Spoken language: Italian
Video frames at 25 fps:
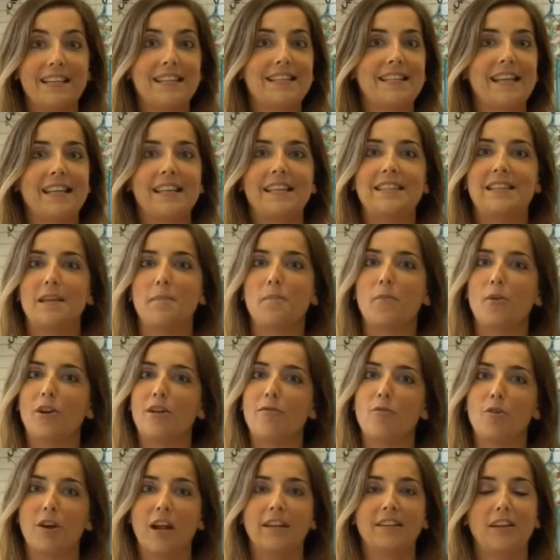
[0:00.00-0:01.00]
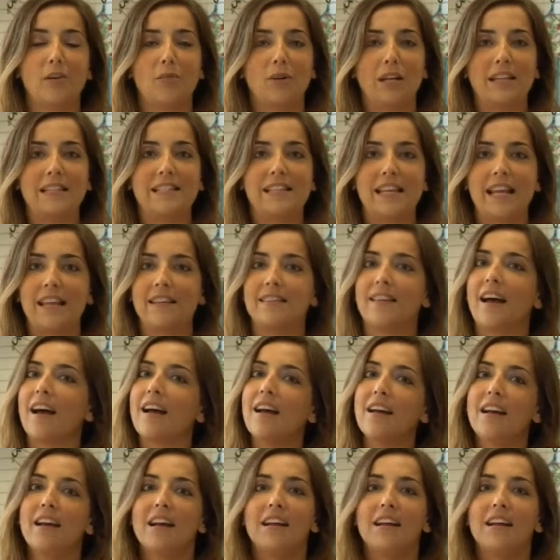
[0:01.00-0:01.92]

se ad esempio lavorate in un'azienda